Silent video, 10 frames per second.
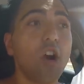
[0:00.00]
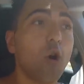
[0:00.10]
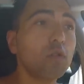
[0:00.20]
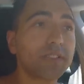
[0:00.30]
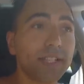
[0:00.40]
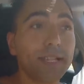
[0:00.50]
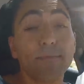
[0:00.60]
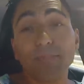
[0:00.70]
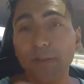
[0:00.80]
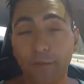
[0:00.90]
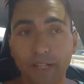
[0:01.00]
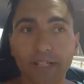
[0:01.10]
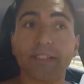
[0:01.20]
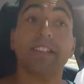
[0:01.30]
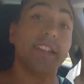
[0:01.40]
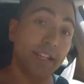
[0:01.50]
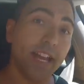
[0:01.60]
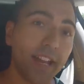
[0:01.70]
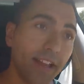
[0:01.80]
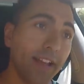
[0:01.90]
ou um setup diferente que
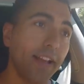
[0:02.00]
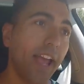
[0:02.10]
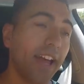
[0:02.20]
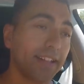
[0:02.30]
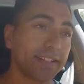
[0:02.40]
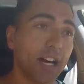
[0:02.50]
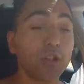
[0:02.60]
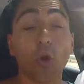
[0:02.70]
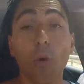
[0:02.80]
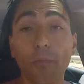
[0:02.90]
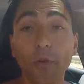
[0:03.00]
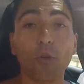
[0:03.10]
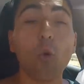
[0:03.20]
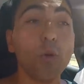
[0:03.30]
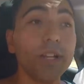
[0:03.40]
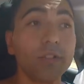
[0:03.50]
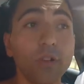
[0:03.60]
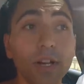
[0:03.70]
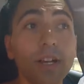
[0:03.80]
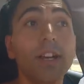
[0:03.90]
era engraçado, ou como foi com o Hidro,